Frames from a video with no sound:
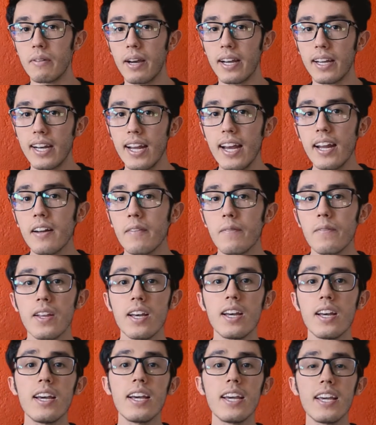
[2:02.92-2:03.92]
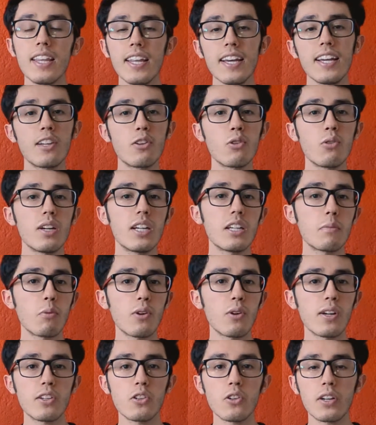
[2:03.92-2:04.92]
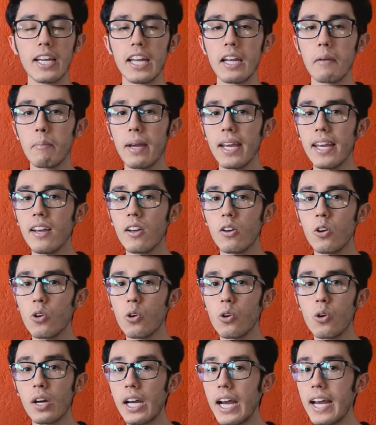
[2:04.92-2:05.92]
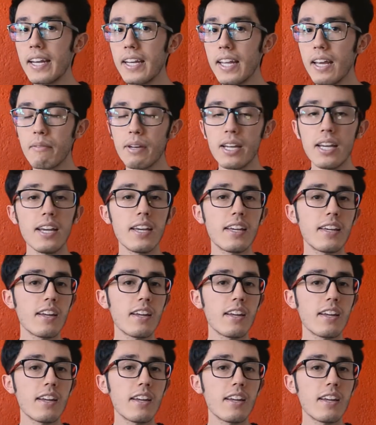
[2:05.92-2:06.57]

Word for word: va a crear. Y de hecho es por eso que en México no cae nieve